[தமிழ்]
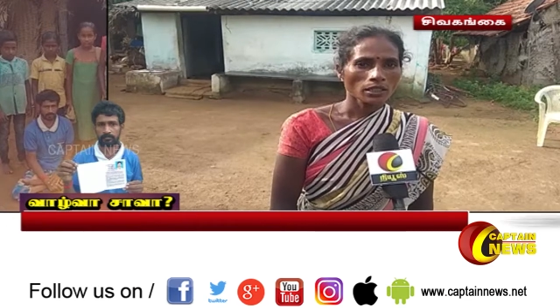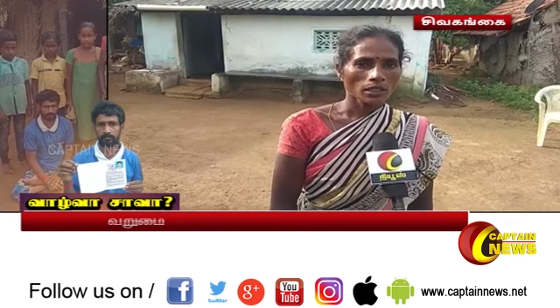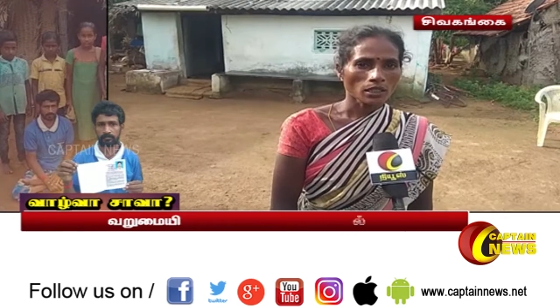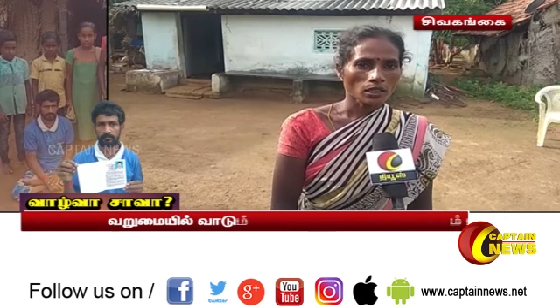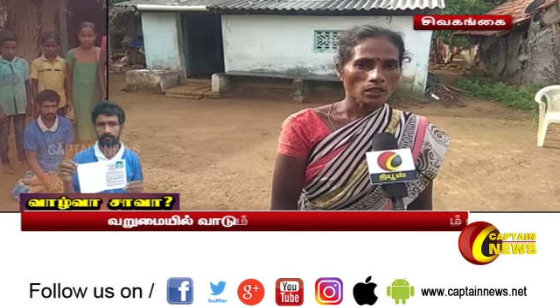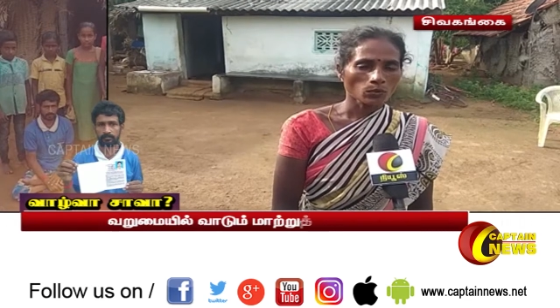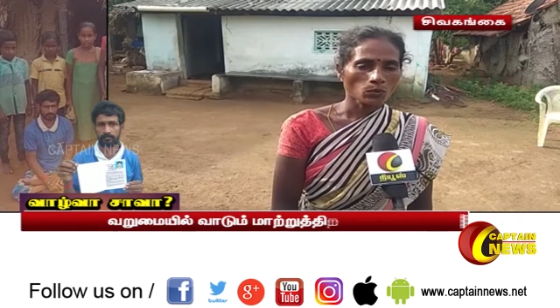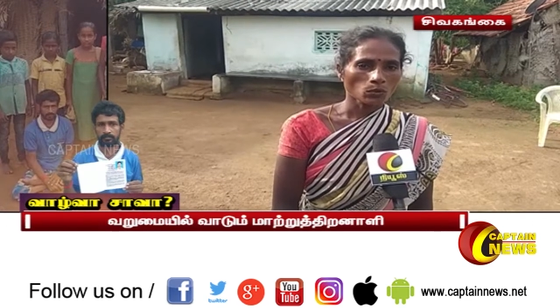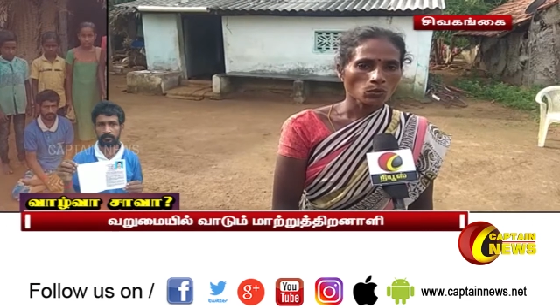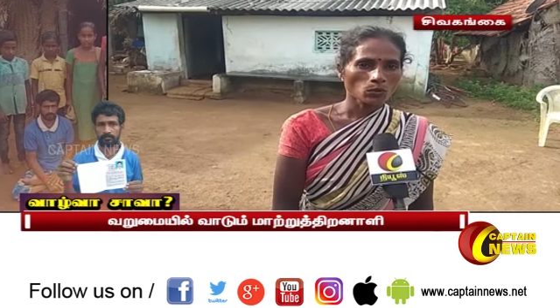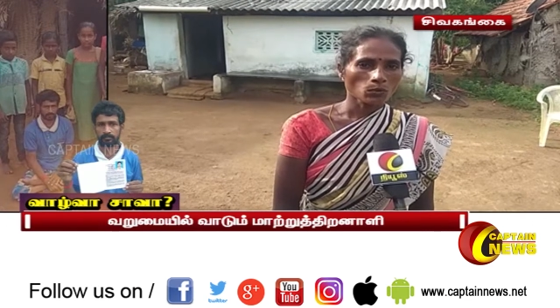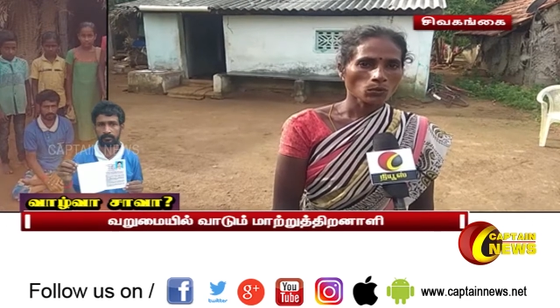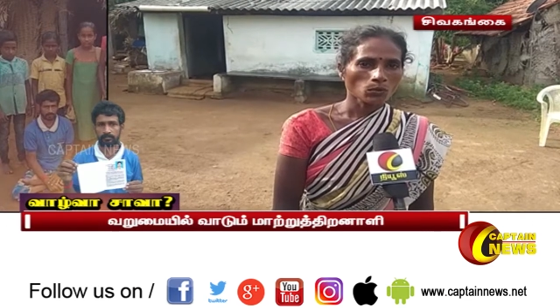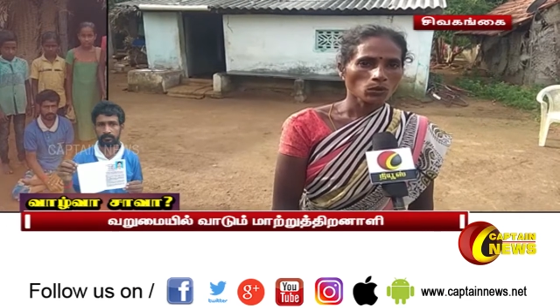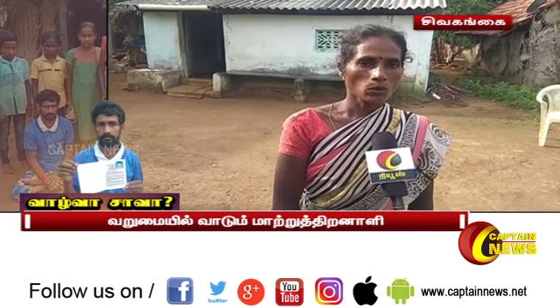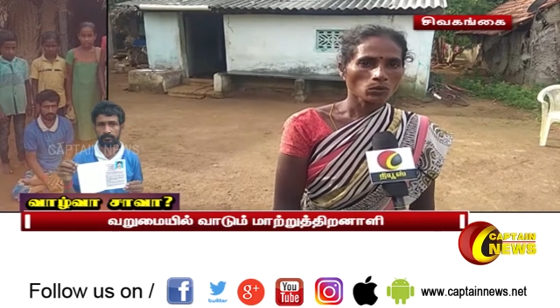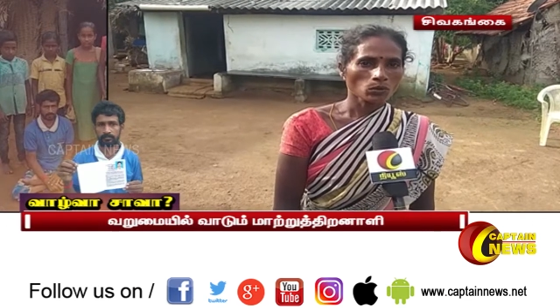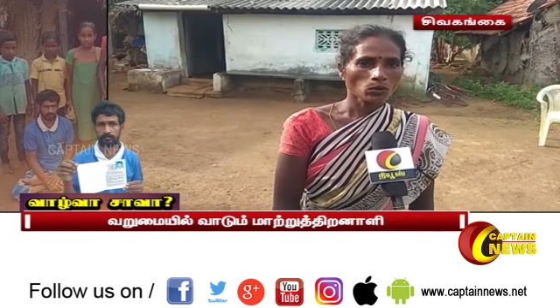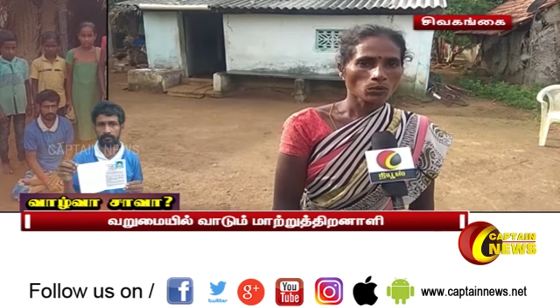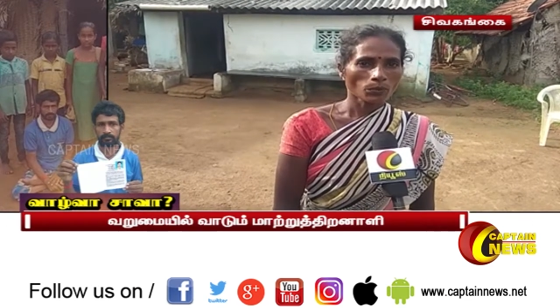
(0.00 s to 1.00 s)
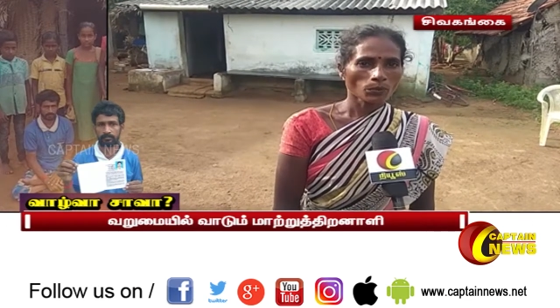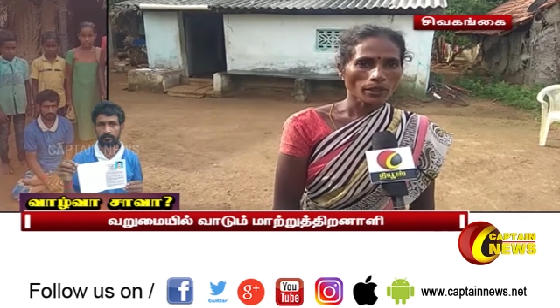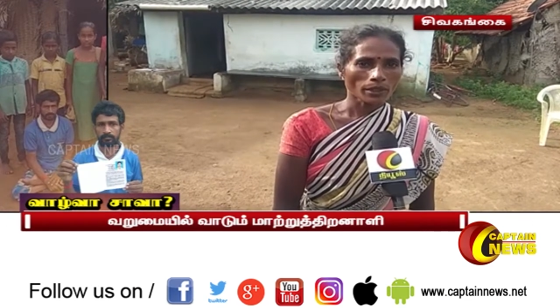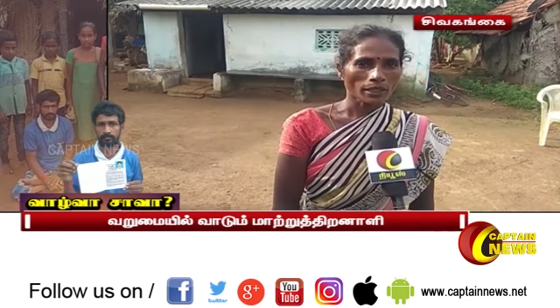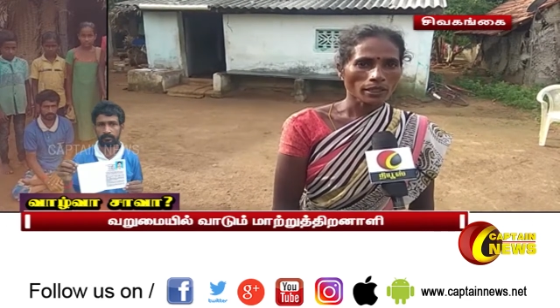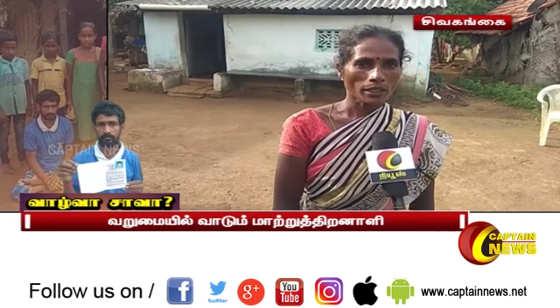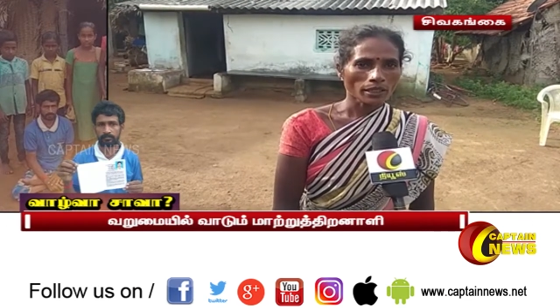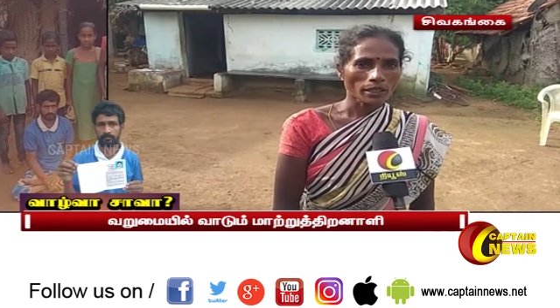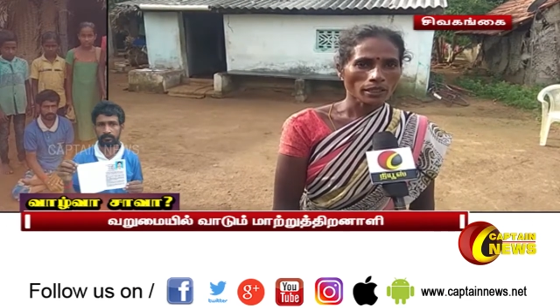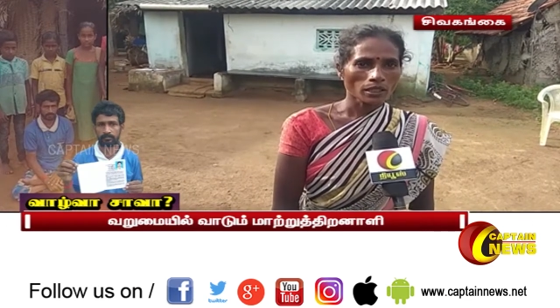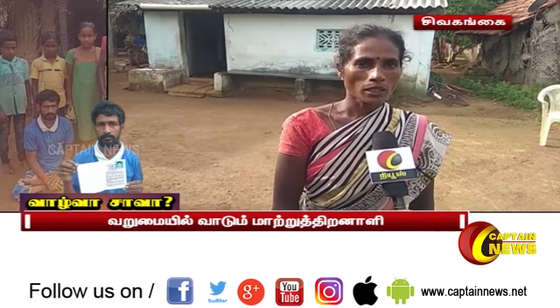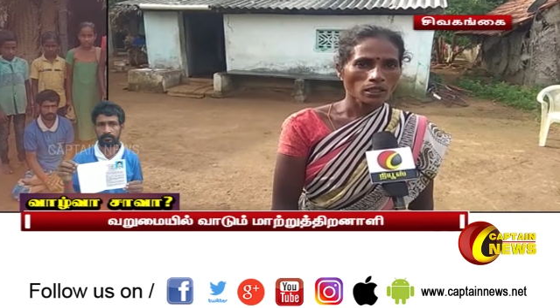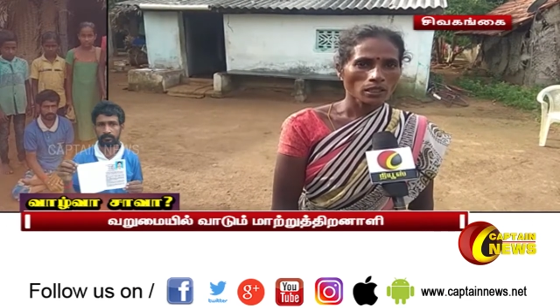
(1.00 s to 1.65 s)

எனக்கு மூணு பொண்ணு ஒரு பையன்